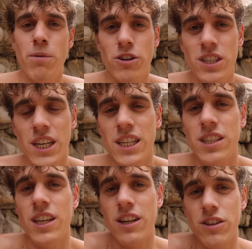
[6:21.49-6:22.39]
pero sí que es
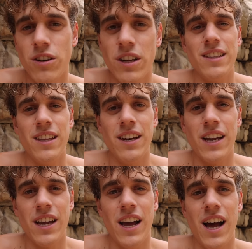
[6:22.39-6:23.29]
cierto que
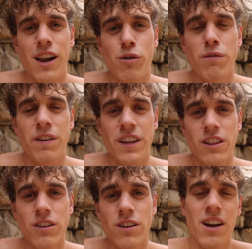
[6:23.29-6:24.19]
tiene algún
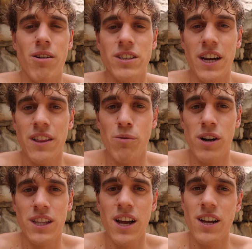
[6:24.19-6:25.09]
fallito. Ahora vamos a ir de
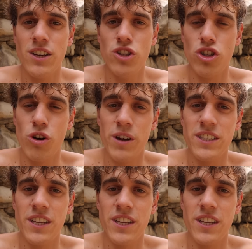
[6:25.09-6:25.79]
vuelta y os lo voy a